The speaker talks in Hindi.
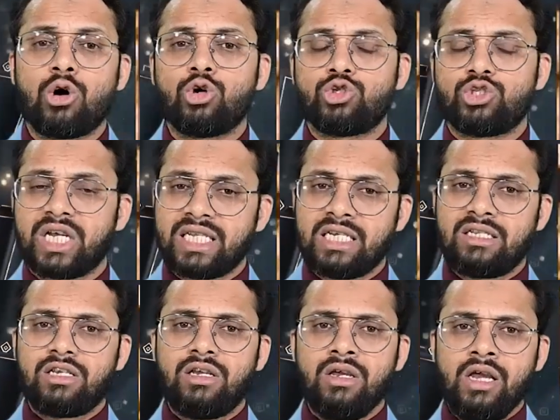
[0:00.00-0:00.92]
बहुत ज़्यादा
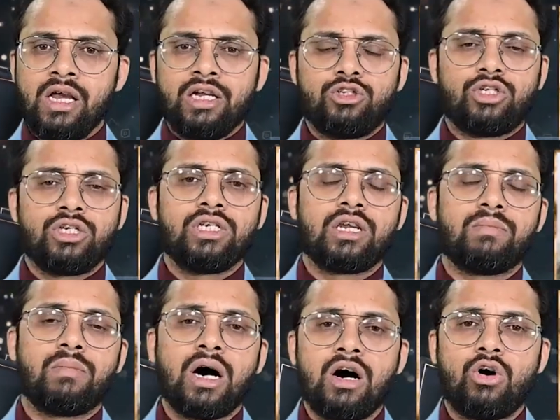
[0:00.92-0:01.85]
थी जिनके
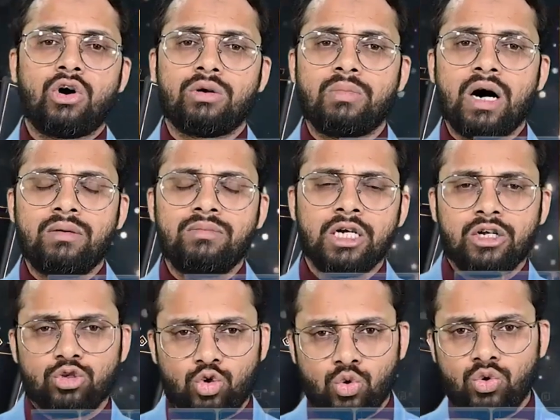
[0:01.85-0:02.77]
माँ और बाप
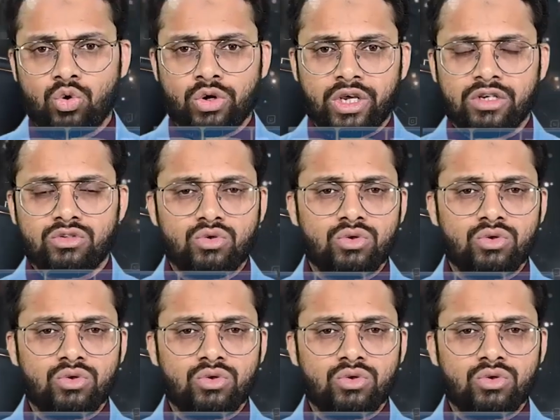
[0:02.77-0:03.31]
दोनों ही इस